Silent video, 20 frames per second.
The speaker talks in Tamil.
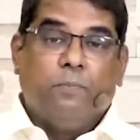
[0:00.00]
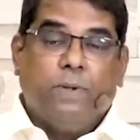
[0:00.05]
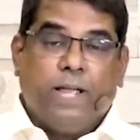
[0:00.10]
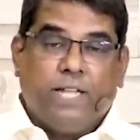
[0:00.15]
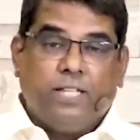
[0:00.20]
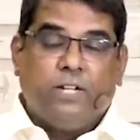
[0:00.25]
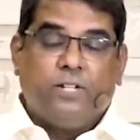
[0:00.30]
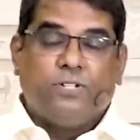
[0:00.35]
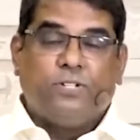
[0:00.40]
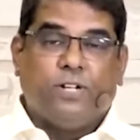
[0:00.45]

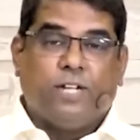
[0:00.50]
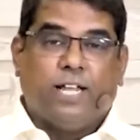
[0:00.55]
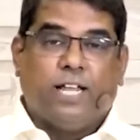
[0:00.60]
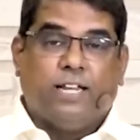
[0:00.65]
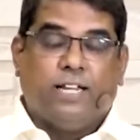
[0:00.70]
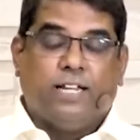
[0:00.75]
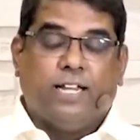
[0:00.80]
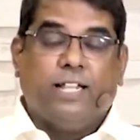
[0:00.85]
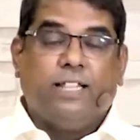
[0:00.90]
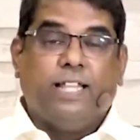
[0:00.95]
பேதர்
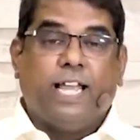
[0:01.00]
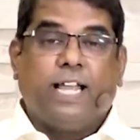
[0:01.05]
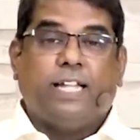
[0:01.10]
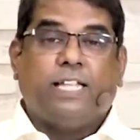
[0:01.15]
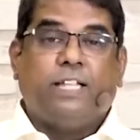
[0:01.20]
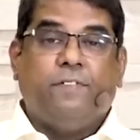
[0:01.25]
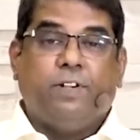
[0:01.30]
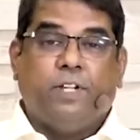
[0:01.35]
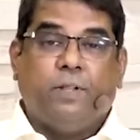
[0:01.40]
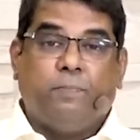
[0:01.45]
சொல்றாரு நான்
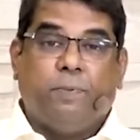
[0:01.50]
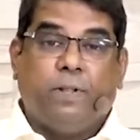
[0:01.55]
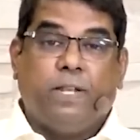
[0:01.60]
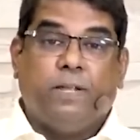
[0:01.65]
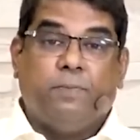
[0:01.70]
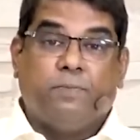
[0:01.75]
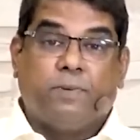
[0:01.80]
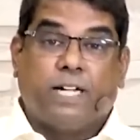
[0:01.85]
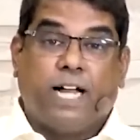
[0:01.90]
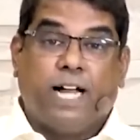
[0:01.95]
தேகத்தை விட்டு
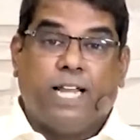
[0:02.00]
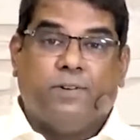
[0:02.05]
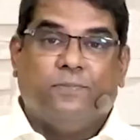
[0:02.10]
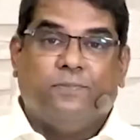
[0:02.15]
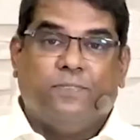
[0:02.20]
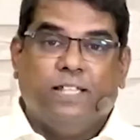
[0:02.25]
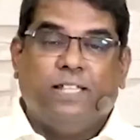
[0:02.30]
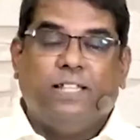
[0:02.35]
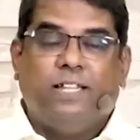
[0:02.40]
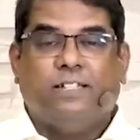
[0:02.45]
பிரியும்
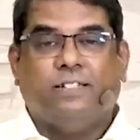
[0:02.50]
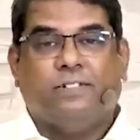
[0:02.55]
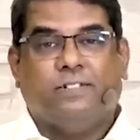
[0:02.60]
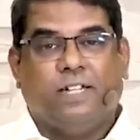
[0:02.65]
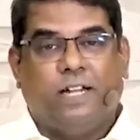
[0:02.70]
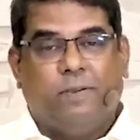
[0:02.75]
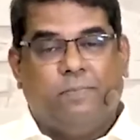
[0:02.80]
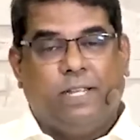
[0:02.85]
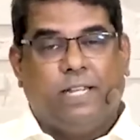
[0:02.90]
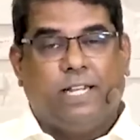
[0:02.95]
காலம் வந்தது
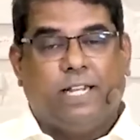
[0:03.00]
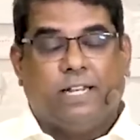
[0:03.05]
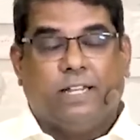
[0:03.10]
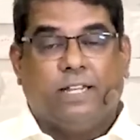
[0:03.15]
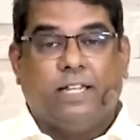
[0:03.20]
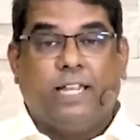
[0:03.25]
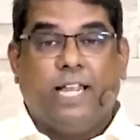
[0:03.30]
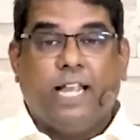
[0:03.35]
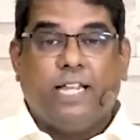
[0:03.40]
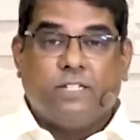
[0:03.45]

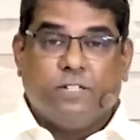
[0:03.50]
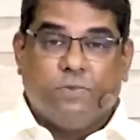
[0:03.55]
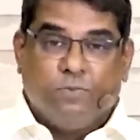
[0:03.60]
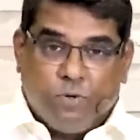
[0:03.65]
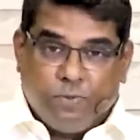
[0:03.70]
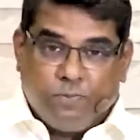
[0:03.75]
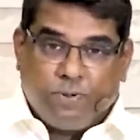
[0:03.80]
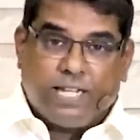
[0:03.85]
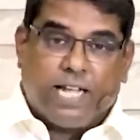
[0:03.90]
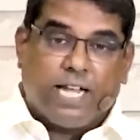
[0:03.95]
அப்படிங்கிறார் இயேசு
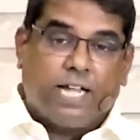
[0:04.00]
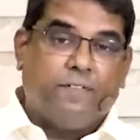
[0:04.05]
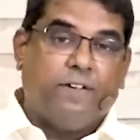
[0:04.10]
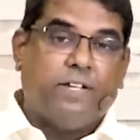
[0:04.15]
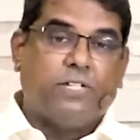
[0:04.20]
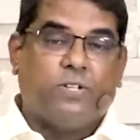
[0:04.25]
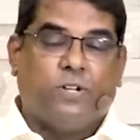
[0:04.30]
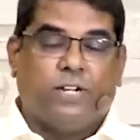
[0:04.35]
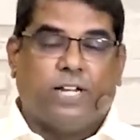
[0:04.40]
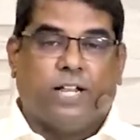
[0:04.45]

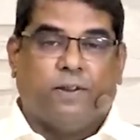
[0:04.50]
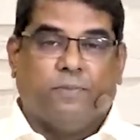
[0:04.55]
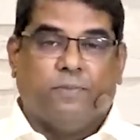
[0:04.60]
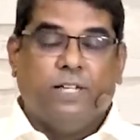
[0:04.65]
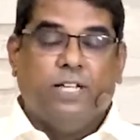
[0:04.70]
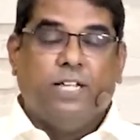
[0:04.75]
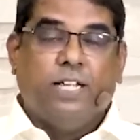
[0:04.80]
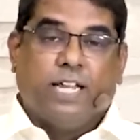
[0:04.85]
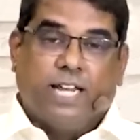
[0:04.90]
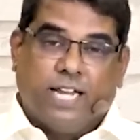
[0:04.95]
முன்பதாகவே சொல்றார்
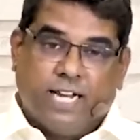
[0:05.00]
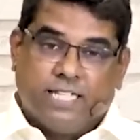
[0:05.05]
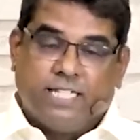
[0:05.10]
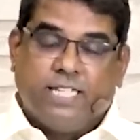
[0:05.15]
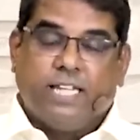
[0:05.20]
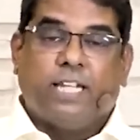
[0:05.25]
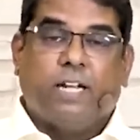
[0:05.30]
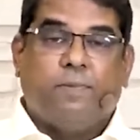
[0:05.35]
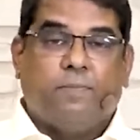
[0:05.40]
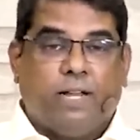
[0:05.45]
என்னை
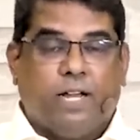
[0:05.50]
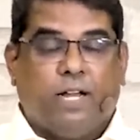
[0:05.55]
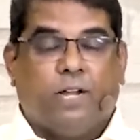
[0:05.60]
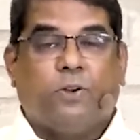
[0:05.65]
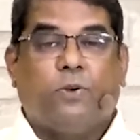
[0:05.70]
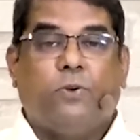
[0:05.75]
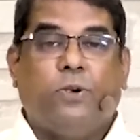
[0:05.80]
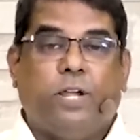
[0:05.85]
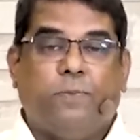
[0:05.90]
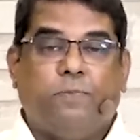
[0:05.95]
சீக்கிரமா
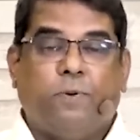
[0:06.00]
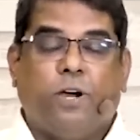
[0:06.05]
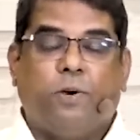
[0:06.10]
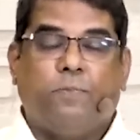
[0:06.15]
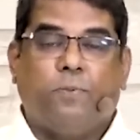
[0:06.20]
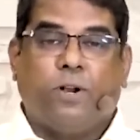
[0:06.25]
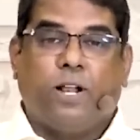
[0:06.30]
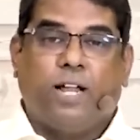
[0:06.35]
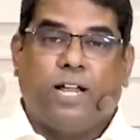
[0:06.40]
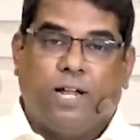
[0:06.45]
கூட்டிட்டு
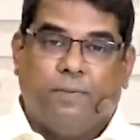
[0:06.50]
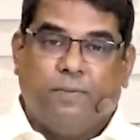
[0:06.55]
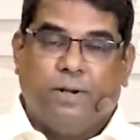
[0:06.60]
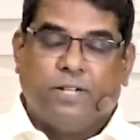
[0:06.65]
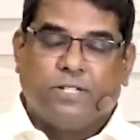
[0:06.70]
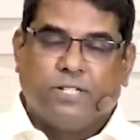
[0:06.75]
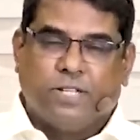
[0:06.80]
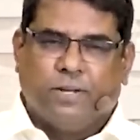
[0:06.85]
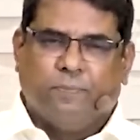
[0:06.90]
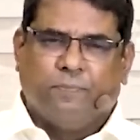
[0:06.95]
போக போறாங்க
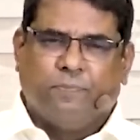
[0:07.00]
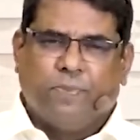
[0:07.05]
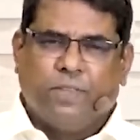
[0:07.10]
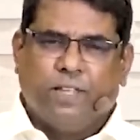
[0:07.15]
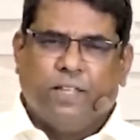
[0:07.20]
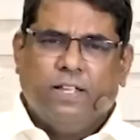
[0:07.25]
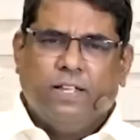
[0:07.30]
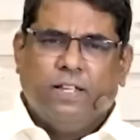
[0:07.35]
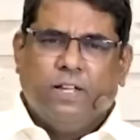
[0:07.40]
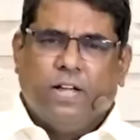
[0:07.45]
அப்படின்னு சொல்லி
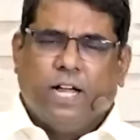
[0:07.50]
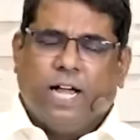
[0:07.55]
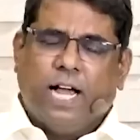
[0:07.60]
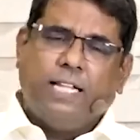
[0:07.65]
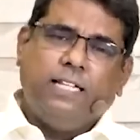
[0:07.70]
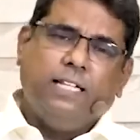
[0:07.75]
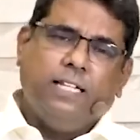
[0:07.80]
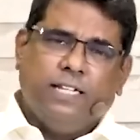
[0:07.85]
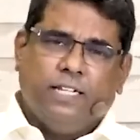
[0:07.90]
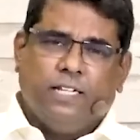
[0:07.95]

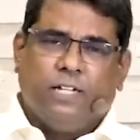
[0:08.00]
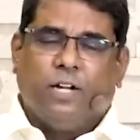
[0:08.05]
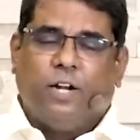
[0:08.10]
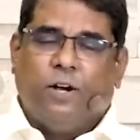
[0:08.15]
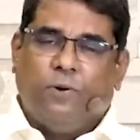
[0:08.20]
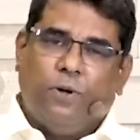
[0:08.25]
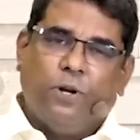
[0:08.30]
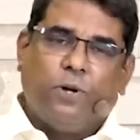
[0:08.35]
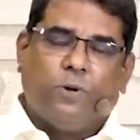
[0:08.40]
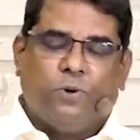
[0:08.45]
அது
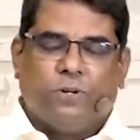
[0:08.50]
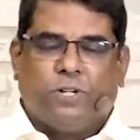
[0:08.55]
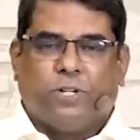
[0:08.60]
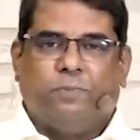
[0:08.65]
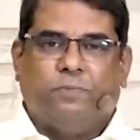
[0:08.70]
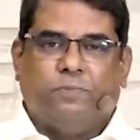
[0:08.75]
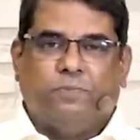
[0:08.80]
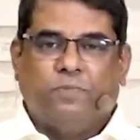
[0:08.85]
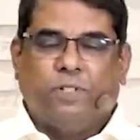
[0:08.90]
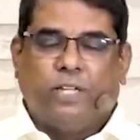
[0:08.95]
ஒரு
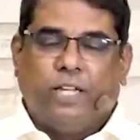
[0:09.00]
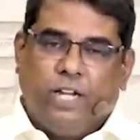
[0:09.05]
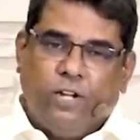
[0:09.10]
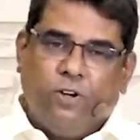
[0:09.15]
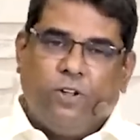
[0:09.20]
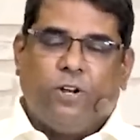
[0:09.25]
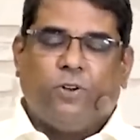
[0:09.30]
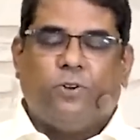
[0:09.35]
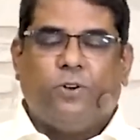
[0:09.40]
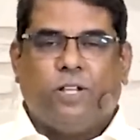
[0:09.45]
கூட்டம்
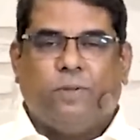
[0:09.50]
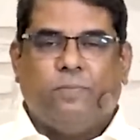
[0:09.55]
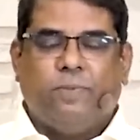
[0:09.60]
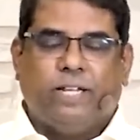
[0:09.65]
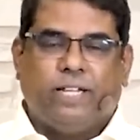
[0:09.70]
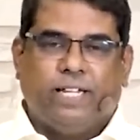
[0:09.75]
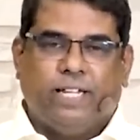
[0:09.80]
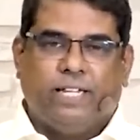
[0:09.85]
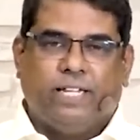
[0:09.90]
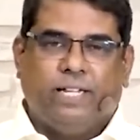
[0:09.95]
இன்னொரு கூட்டம்
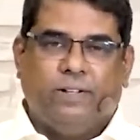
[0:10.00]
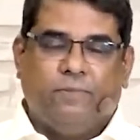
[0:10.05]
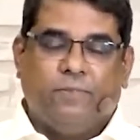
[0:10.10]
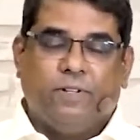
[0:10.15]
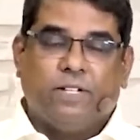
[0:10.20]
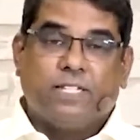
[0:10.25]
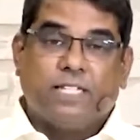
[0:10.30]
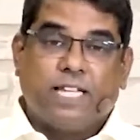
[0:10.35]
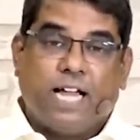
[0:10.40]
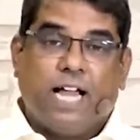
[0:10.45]
இருக்கு
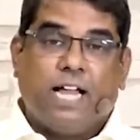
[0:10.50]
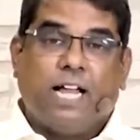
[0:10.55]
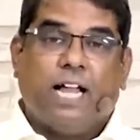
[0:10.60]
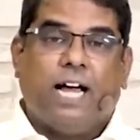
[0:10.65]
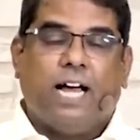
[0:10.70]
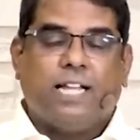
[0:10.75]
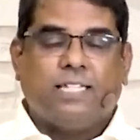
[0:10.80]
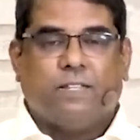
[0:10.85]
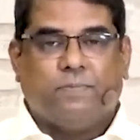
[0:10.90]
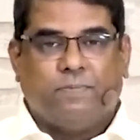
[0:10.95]
சாக
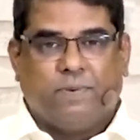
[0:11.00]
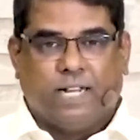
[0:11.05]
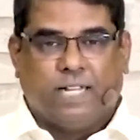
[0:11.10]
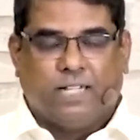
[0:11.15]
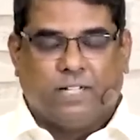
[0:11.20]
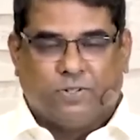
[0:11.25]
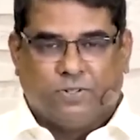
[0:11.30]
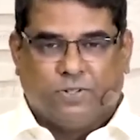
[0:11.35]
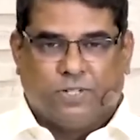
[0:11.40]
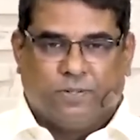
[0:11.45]

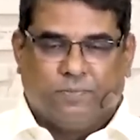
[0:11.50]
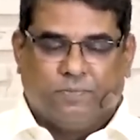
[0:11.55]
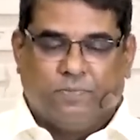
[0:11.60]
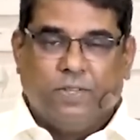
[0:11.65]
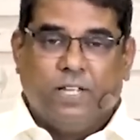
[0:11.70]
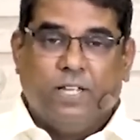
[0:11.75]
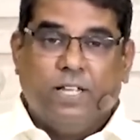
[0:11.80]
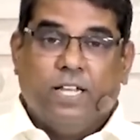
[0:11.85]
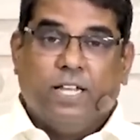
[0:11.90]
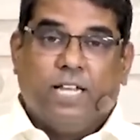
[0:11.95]
ஆசைப்படாத கூட்டம்
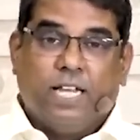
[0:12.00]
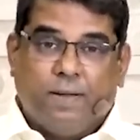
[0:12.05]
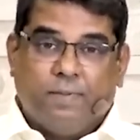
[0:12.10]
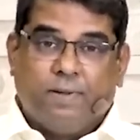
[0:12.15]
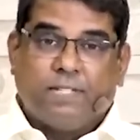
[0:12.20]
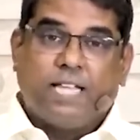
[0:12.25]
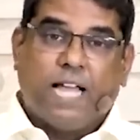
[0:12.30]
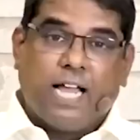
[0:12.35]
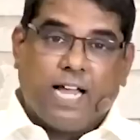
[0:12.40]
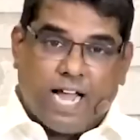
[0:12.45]

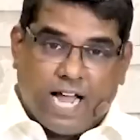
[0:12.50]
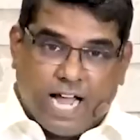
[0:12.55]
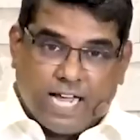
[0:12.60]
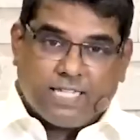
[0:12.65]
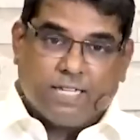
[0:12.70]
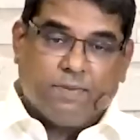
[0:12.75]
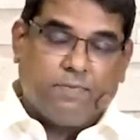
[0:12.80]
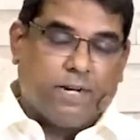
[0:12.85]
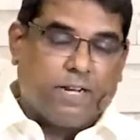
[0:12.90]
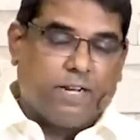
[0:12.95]
நம்ம சாக
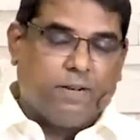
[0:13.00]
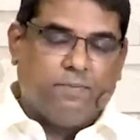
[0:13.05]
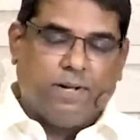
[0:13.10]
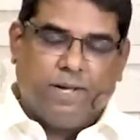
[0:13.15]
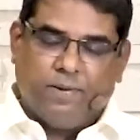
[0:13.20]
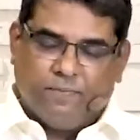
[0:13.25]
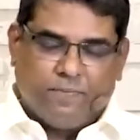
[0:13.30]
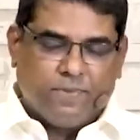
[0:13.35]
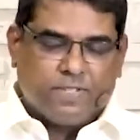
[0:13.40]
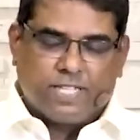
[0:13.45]

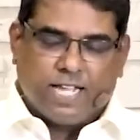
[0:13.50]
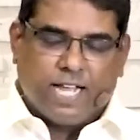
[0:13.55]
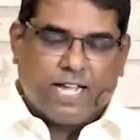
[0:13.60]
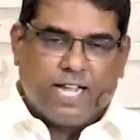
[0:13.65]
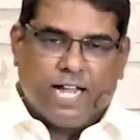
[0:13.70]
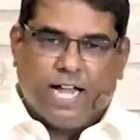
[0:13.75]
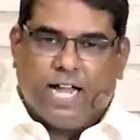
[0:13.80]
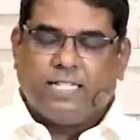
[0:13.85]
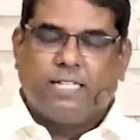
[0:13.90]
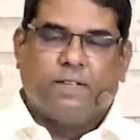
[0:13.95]
ஆசைப்படணுமா
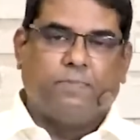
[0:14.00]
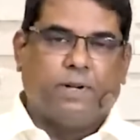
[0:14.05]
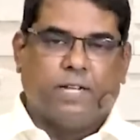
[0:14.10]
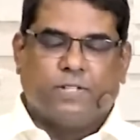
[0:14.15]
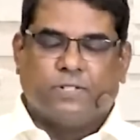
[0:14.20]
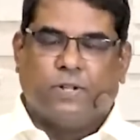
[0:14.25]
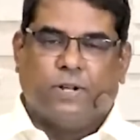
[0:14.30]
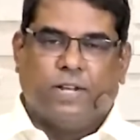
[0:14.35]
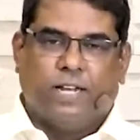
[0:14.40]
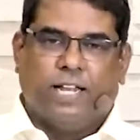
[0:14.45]
சாக
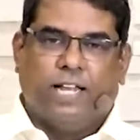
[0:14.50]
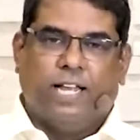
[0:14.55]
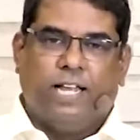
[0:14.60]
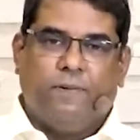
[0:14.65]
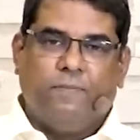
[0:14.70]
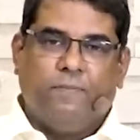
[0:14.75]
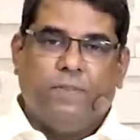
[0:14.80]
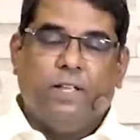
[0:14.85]
ஆசைப்பட சொல்லலை